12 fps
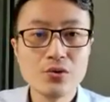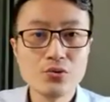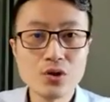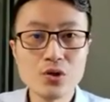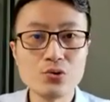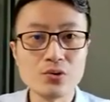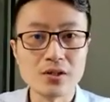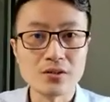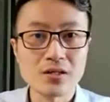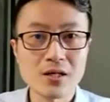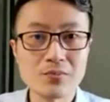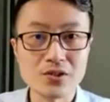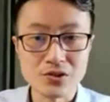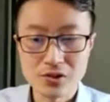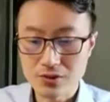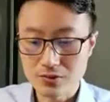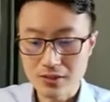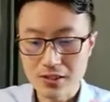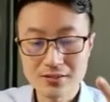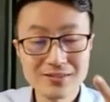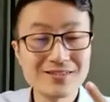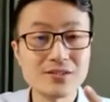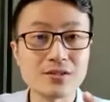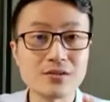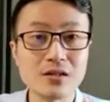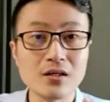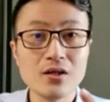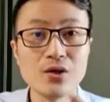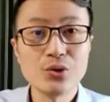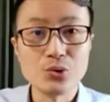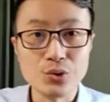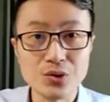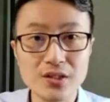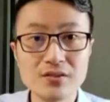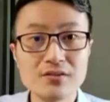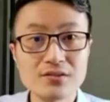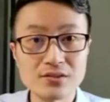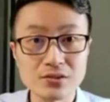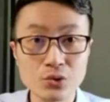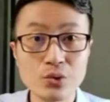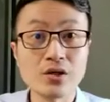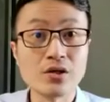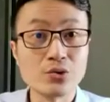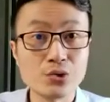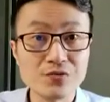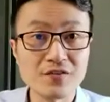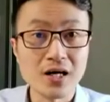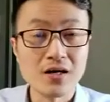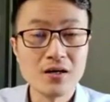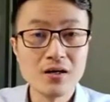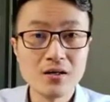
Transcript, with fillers: 粤语呢，它本身有它自己的语音、词汇和语法，